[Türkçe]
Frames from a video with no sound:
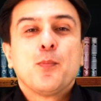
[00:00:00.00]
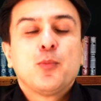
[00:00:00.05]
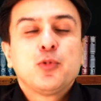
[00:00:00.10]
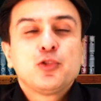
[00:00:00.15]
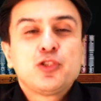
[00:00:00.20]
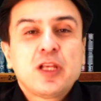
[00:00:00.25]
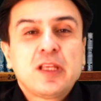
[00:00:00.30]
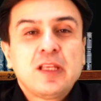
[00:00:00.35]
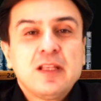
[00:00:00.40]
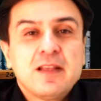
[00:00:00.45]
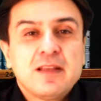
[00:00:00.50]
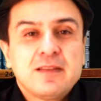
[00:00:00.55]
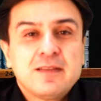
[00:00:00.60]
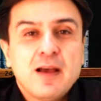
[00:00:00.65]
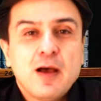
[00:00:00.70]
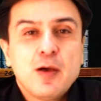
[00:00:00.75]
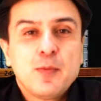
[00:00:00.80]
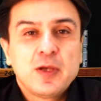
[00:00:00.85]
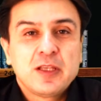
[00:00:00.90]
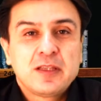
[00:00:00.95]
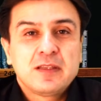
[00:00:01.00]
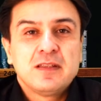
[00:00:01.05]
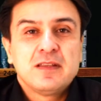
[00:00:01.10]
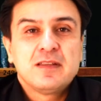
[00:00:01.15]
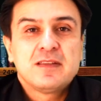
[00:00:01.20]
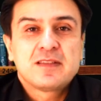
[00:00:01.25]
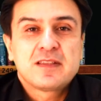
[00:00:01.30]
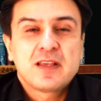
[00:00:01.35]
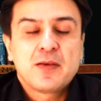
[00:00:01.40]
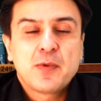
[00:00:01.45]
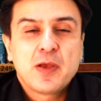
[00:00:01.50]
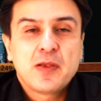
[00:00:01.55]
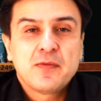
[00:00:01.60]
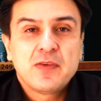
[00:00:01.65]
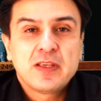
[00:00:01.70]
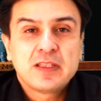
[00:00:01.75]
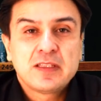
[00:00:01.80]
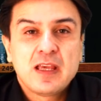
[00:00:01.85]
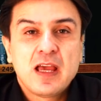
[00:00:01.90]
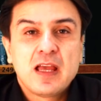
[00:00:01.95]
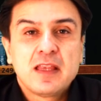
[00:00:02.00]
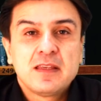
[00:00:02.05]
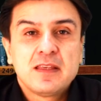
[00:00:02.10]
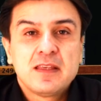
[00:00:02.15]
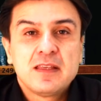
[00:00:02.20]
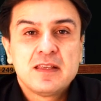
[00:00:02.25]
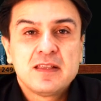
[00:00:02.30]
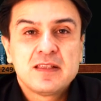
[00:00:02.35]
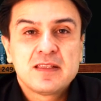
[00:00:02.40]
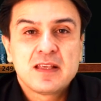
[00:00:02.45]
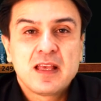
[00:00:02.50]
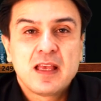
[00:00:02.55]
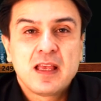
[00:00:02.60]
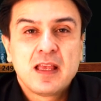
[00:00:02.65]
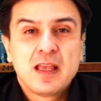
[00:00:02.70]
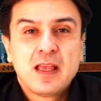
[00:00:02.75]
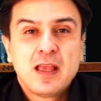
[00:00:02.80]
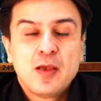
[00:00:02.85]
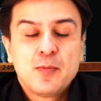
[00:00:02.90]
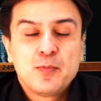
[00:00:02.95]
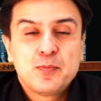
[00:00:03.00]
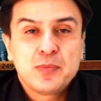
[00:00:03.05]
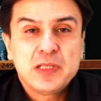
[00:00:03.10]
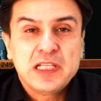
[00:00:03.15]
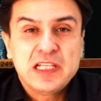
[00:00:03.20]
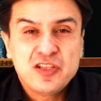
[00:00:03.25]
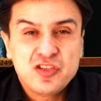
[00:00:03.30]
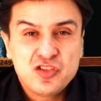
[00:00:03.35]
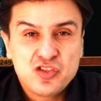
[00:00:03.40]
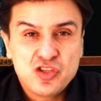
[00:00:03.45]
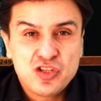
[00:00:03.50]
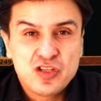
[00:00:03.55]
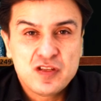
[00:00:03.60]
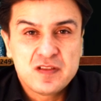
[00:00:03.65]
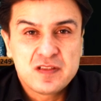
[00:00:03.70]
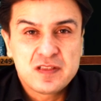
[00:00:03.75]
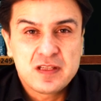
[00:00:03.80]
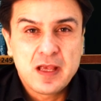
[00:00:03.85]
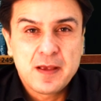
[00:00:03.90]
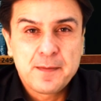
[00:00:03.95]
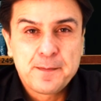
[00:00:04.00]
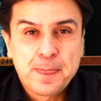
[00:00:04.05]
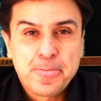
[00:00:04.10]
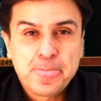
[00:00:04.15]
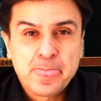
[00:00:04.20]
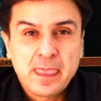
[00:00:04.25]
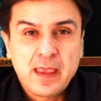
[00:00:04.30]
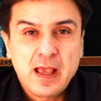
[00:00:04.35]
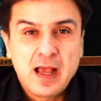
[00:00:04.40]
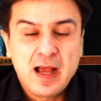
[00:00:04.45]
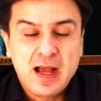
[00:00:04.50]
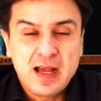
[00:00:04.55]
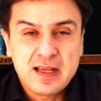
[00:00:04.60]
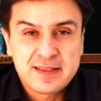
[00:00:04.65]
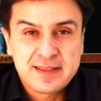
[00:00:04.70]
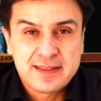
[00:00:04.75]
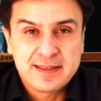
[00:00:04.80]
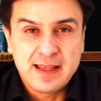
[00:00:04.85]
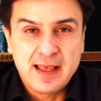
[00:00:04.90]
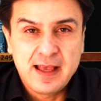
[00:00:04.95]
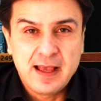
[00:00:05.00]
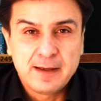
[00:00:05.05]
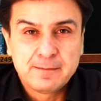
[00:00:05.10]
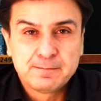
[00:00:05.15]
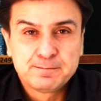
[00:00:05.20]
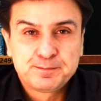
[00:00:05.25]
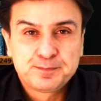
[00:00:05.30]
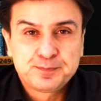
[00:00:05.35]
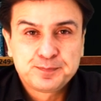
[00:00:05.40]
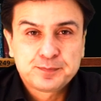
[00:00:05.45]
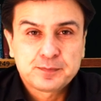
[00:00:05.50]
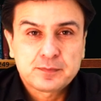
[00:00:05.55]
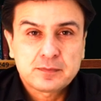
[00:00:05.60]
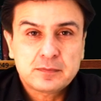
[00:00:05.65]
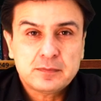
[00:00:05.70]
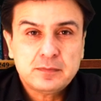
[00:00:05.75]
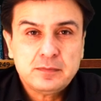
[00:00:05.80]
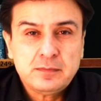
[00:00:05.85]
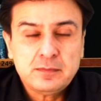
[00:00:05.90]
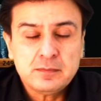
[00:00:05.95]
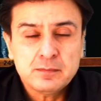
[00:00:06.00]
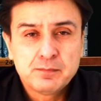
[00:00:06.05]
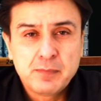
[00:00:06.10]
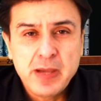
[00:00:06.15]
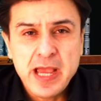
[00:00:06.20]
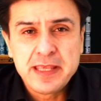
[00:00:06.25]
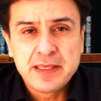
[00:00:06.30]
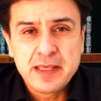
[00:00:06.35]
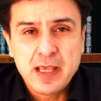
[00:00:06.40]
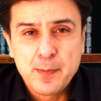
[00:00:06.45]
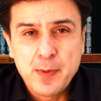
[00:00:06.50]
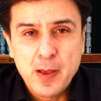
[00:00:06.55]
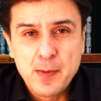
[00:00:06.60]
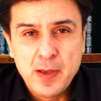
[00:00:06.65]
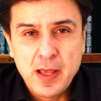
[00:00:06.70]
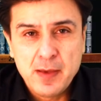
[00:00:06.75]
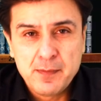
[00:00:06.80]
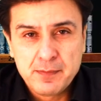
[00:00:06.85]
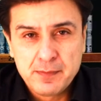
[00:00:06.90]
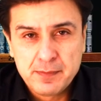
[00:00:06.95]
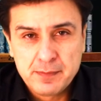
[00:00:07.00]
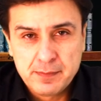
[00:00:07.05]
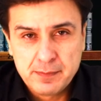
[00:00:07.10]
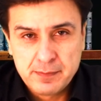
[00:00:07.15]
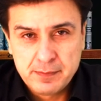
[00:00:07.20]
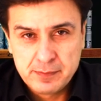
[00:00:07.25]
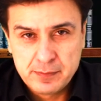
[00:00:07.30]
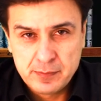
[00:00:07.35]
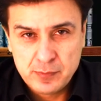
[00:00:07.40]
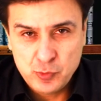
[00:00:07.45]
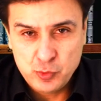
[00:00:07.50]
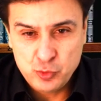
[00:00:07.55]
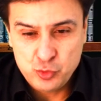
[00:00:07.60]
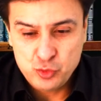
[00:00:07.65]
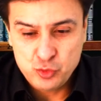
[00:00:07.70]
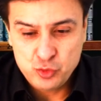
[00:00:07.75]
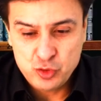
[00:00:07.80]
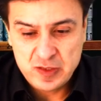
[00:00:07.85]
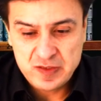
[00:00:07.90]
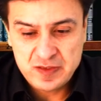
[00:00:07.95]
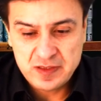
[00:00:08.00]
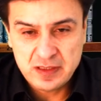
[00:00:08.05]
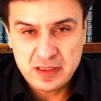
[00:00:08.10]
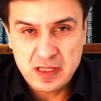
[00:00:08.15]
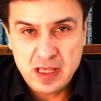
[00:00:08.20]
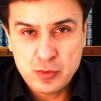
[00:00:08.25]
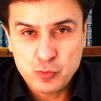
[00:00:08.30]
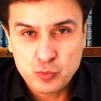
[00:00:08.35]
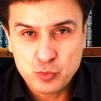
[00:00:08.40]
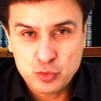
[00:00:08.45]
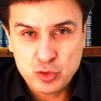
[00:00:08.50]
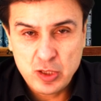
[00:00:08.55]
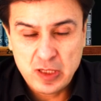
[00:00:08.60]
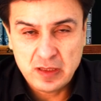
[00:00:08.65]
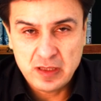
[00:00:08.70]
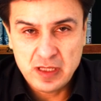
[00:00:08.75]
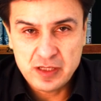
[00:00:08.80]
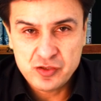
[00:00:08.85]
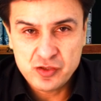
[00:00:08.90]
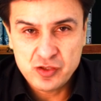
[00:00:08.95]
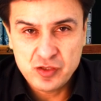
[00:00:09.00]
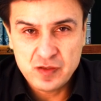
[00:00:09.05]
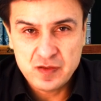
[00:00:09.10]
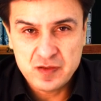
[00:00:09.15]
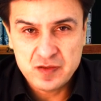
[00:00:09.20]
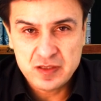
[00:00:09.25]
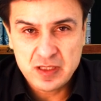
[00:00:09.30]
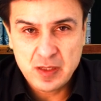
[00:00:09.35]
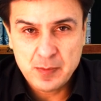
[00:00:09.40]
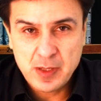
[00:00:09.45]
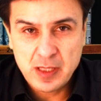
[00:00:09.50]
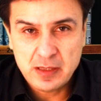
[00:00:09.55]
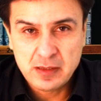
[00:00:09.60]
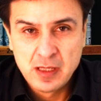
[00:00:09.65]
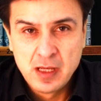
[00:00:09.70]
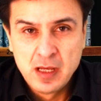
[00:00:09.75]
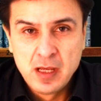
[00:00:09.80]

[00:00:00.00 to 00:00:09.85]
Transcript: Bu şekilde devam ettiğiniz zaman ve kendinize, bilincinize asla ben yapamam, düşüncesinden uzaklaştığınız zaman,